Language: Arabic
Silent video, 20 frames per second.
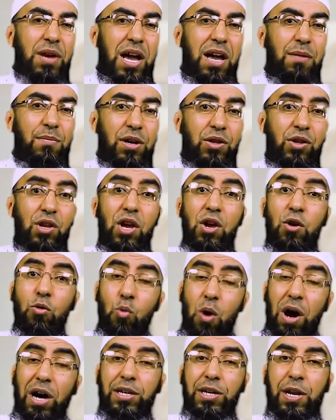أحمد
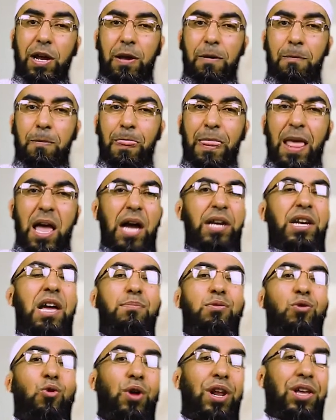وغيره عن
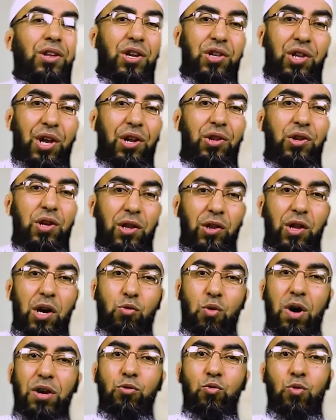أبي هريرة رضي
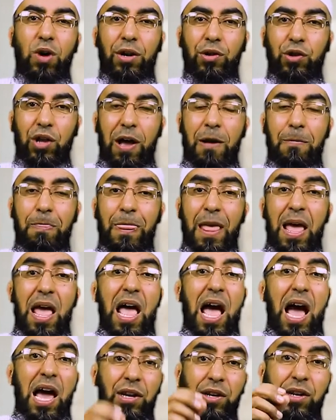الله عنه وأرضاه
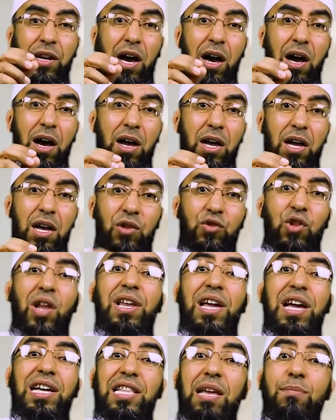أن
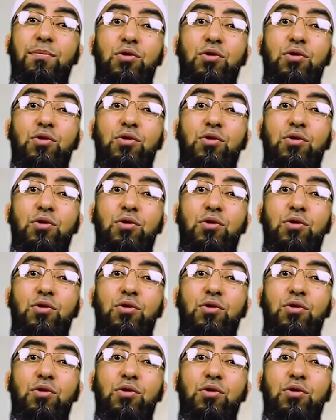طلحة